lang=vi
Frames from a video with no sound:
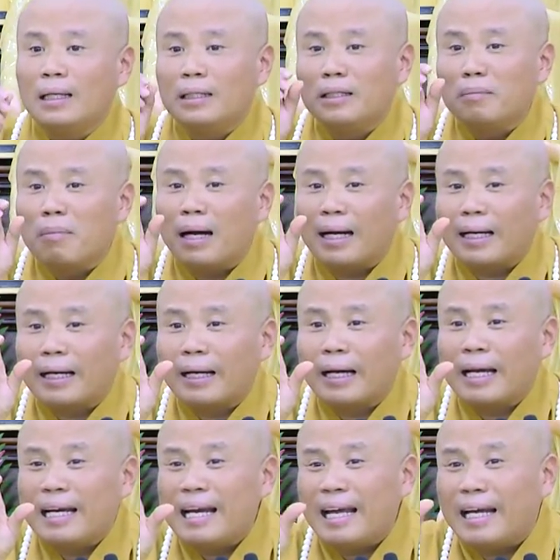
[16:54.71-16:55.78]
Nhưng mà
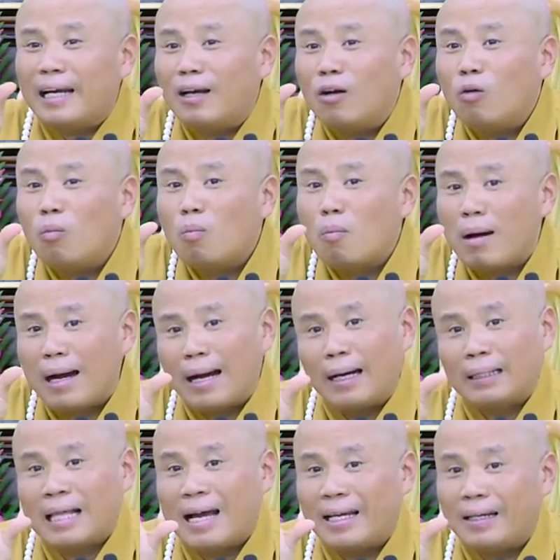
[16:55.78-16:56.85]
cái này lúc
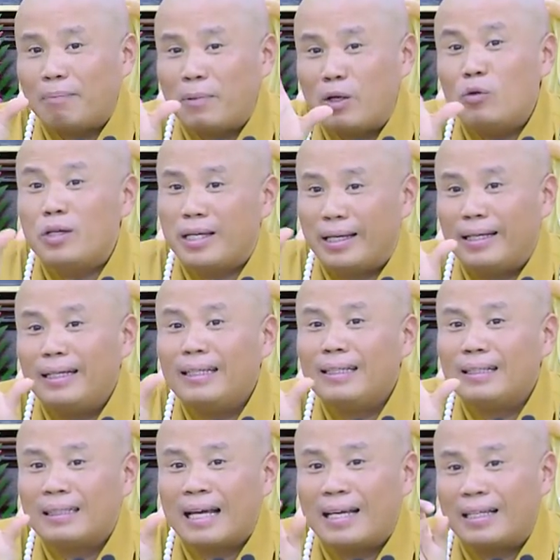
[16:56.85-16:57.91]
mà thầy biểu
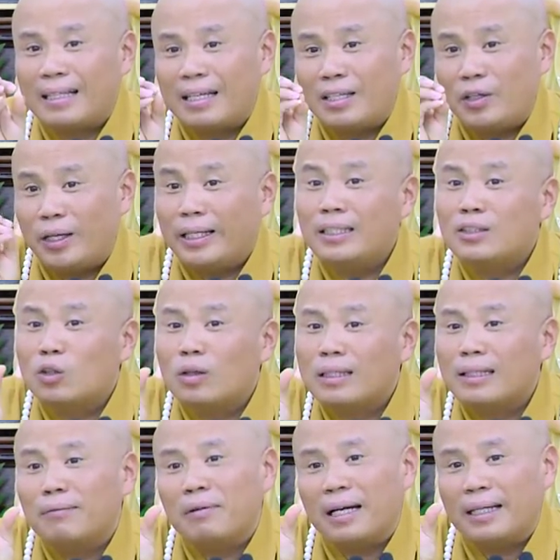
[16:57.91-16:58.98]
diễn, thầy diễn xuất
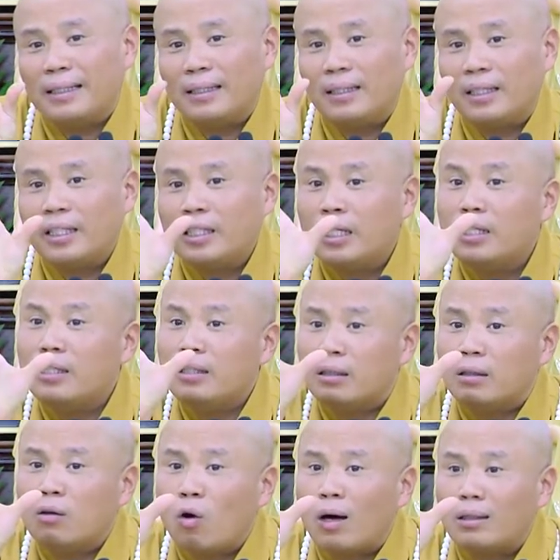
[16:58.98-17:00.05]
như vậy thì cái chính
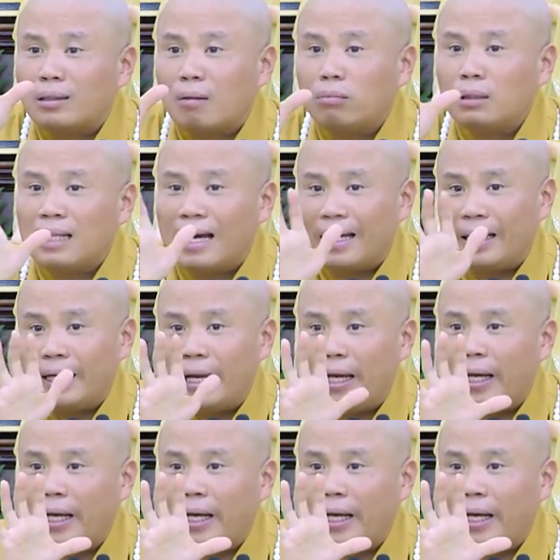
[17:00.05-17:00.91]
giữa khoảng trống thầy